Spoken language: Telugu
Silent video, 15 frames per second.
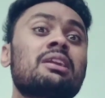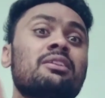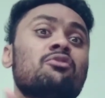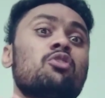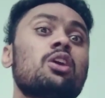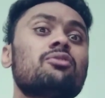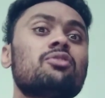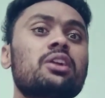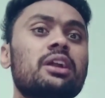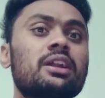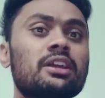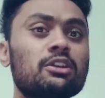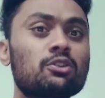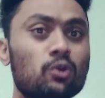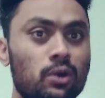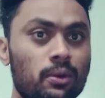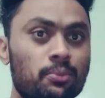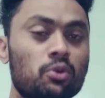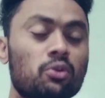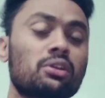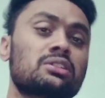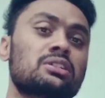రివాల్వర్ అనే ఇంకొక
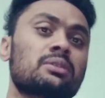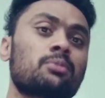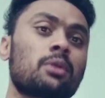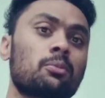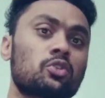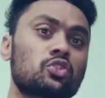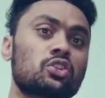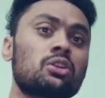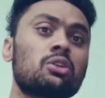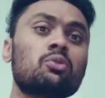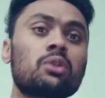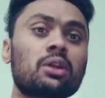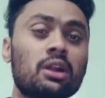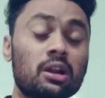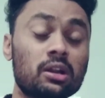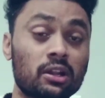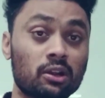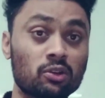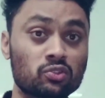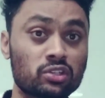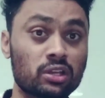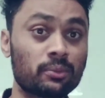ప్రో రెజ్లింగ్ ప్రమోషన్లో కూడా రాండా
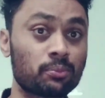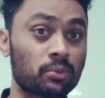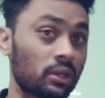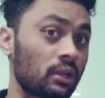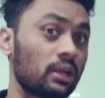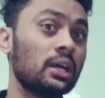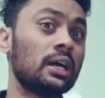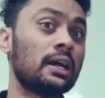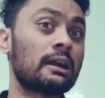రౌజీ అపియర్